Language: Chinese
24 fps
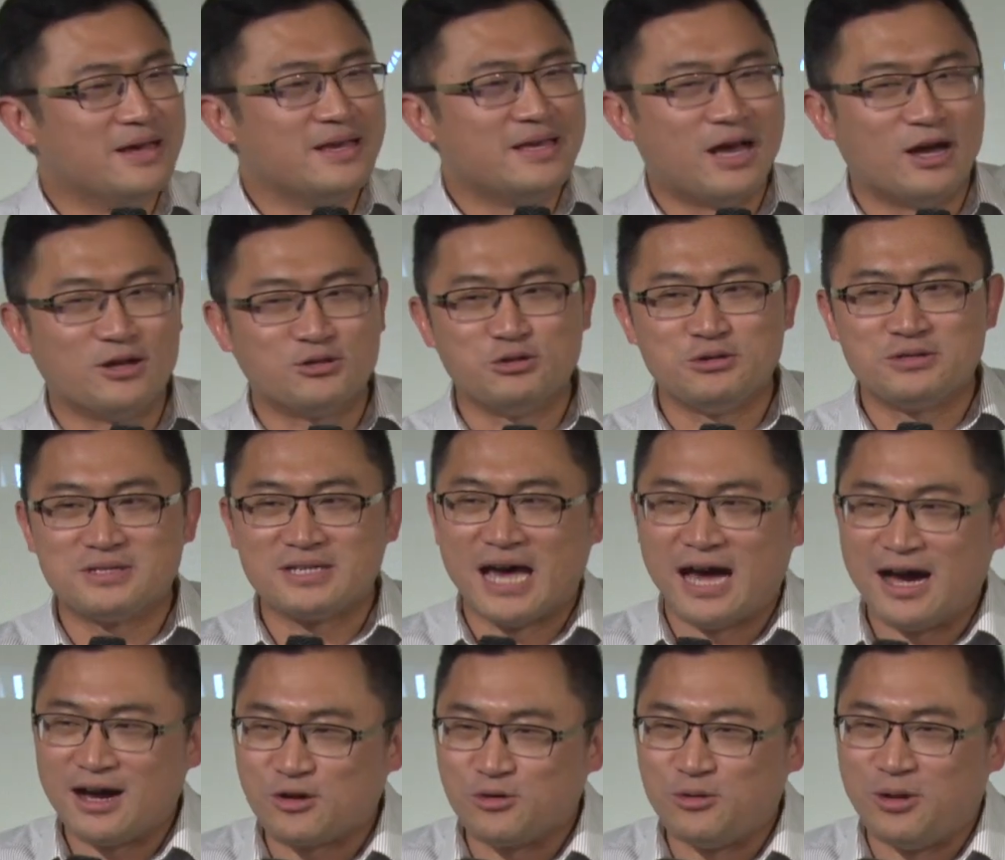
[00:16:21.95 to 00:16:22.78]
要去
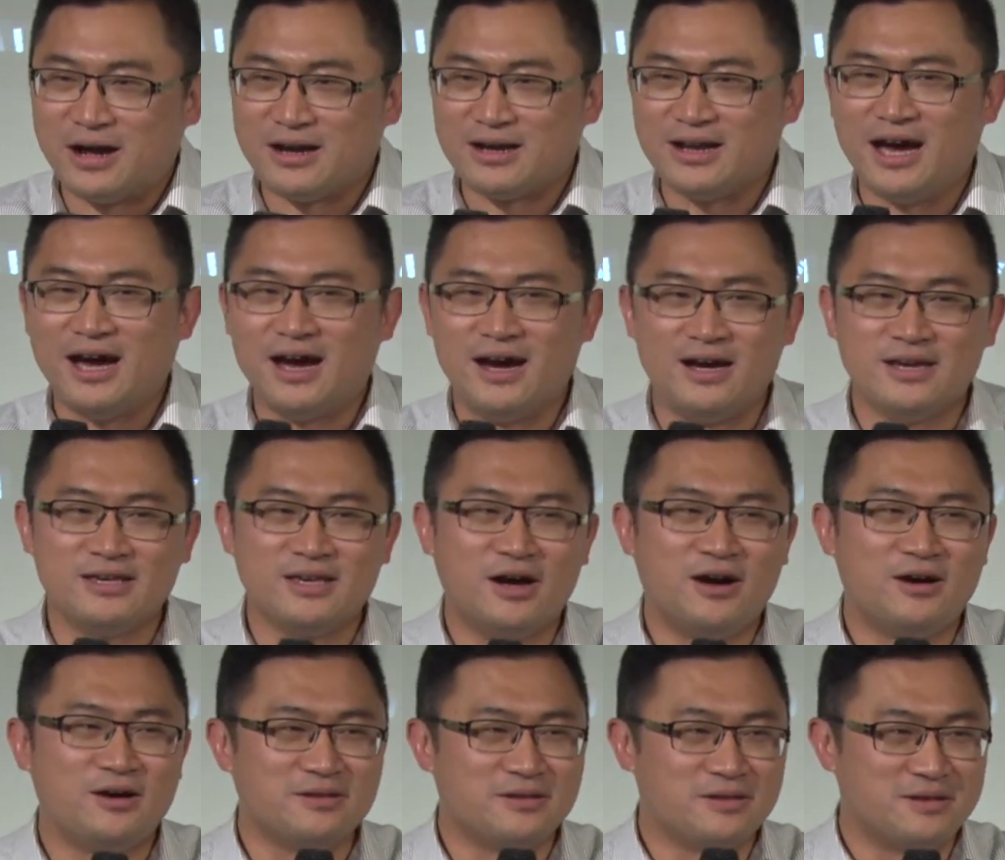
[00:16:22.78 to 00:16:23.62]
插管啊，
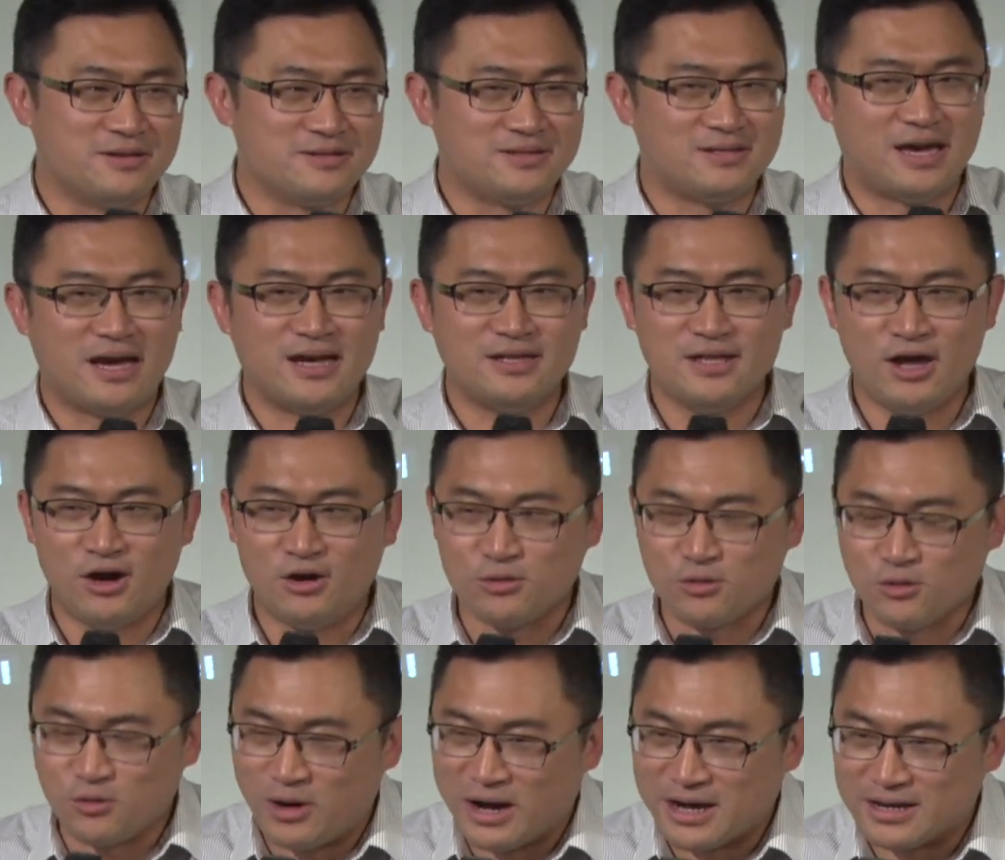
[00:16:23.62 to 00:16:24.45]
要要插尿
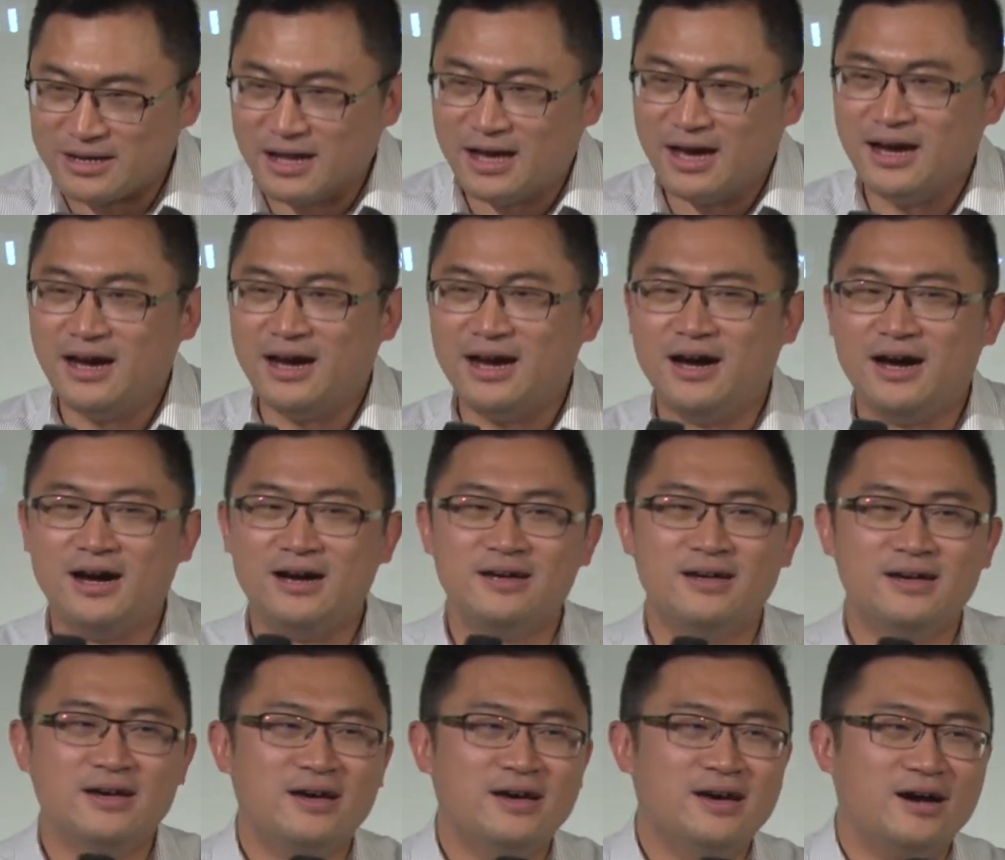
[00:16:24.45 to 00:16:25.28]
管啊，
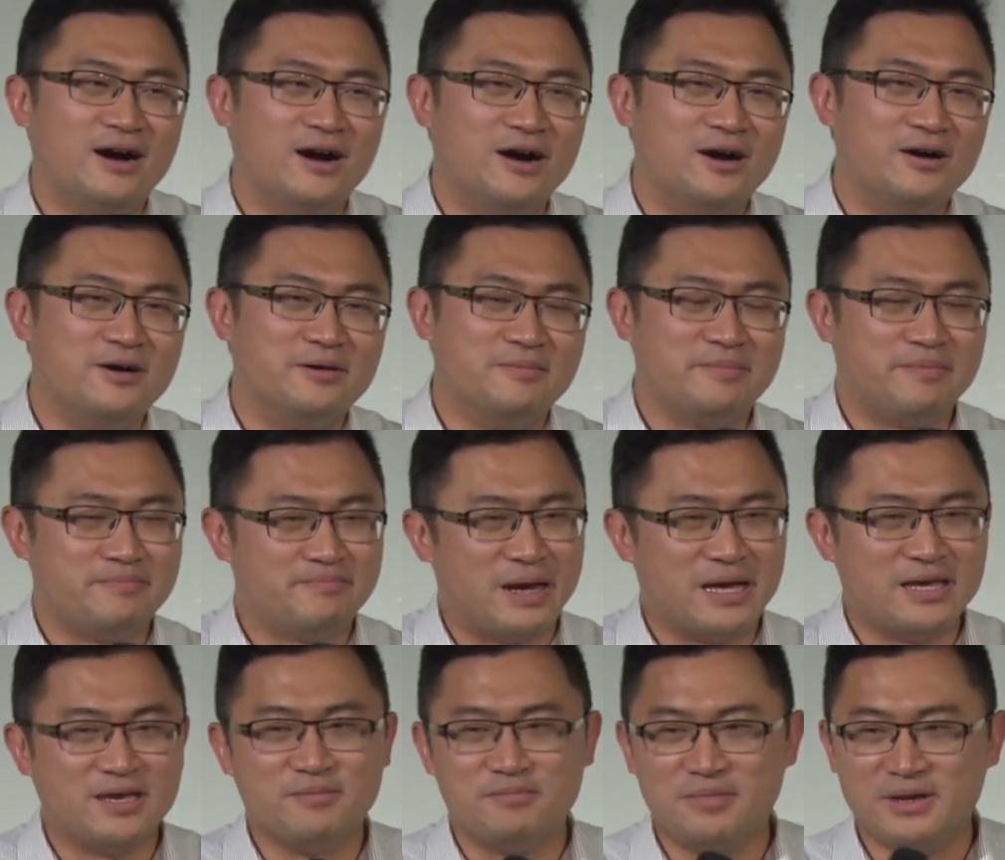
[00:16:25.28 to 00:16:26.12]
哦，
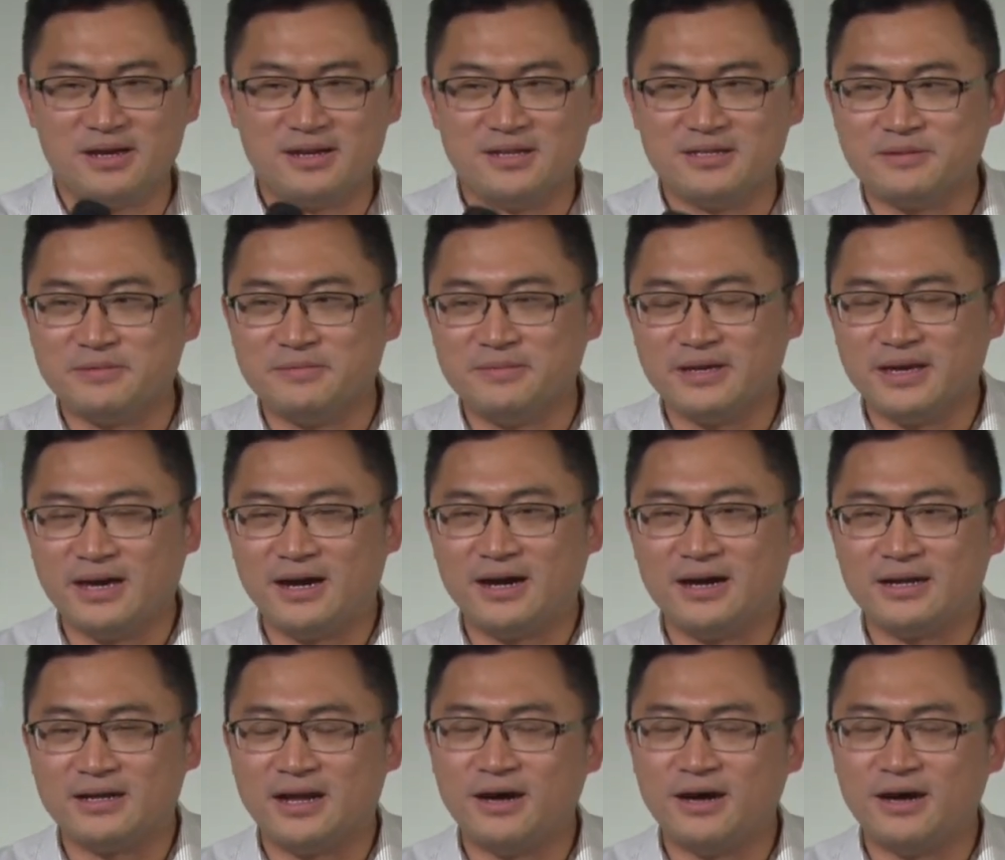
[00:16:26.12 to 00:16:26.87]
半夜病人怎么样？